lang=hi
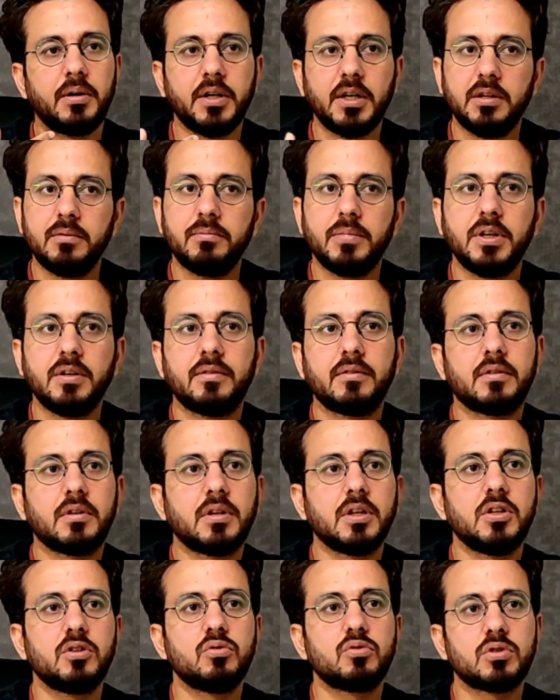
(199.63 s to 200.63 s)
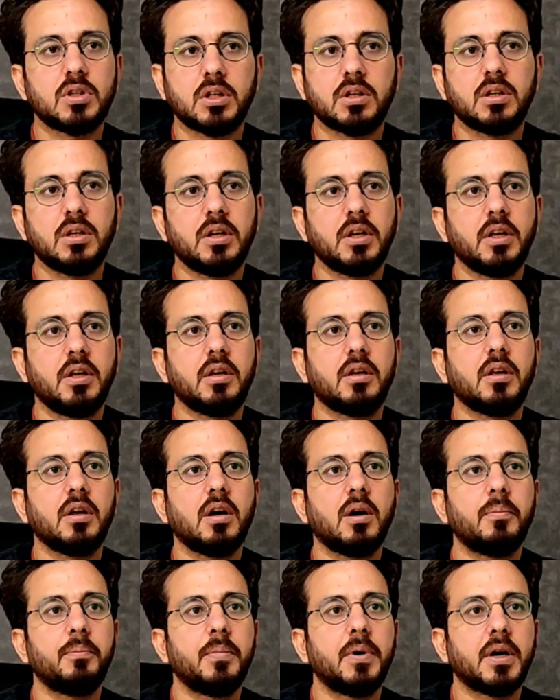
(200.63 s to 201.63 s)
डन बेस के जो चक्कर हैं कि
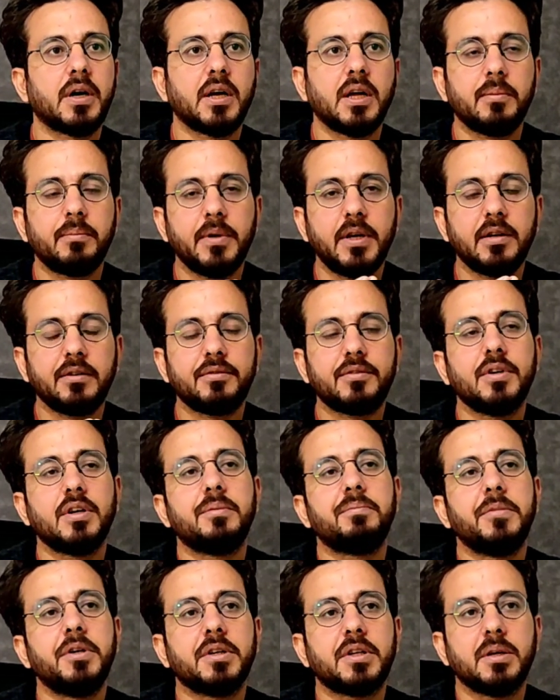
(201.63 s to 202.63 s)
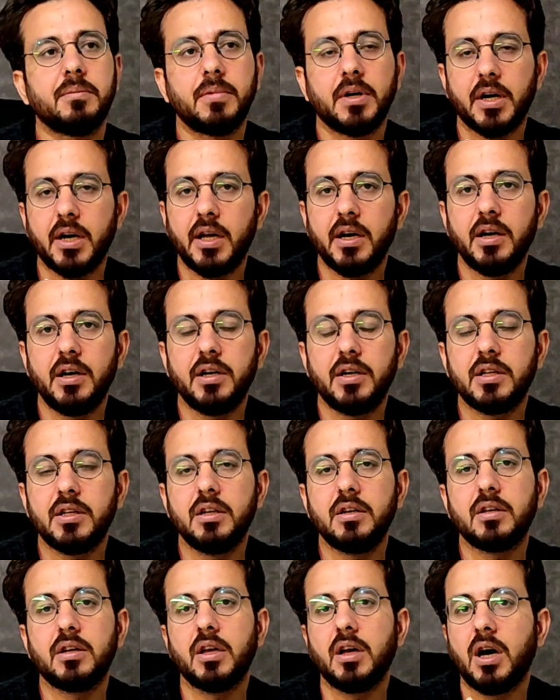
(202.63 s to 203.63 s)
आप बग़ैर बैंक स्टेटमेंट के बग़ैर एन
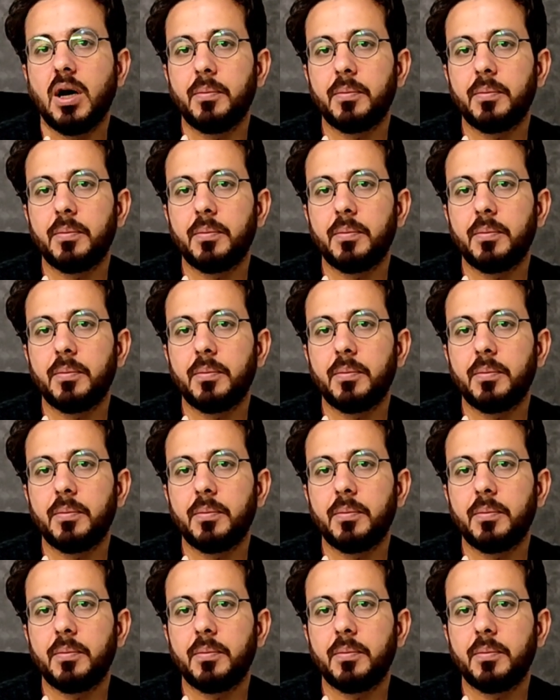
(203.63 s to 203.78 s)
टी एन के